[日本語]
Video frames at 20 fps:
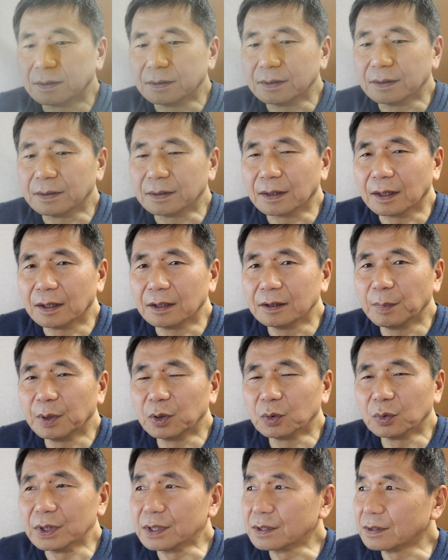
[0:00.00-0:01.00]
い、1回
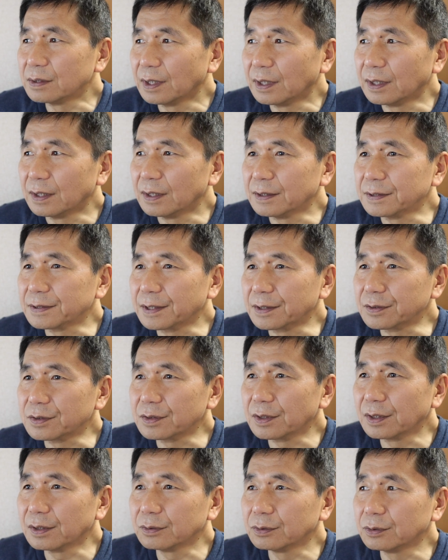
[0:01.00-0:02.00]
目のですね
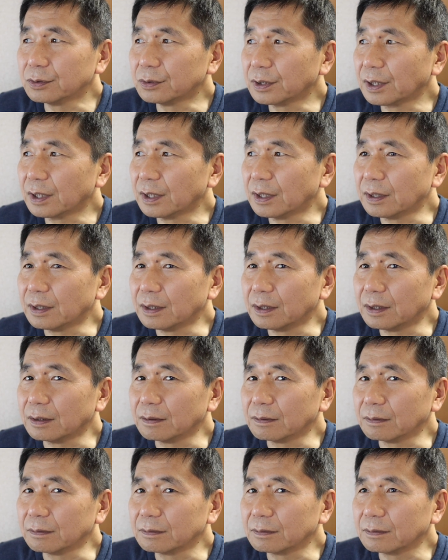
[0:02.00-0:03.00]
撮影風
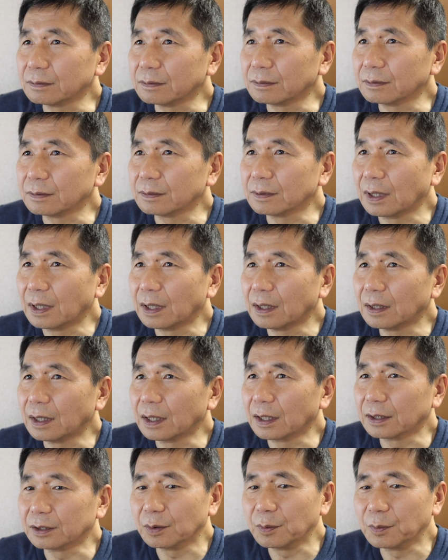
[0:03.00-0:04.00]
景
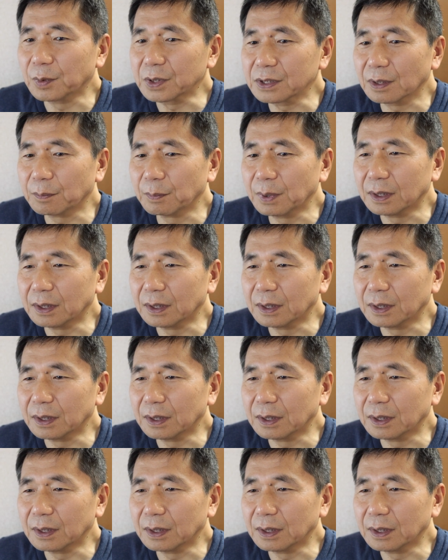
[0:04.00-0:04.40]
上げてみました。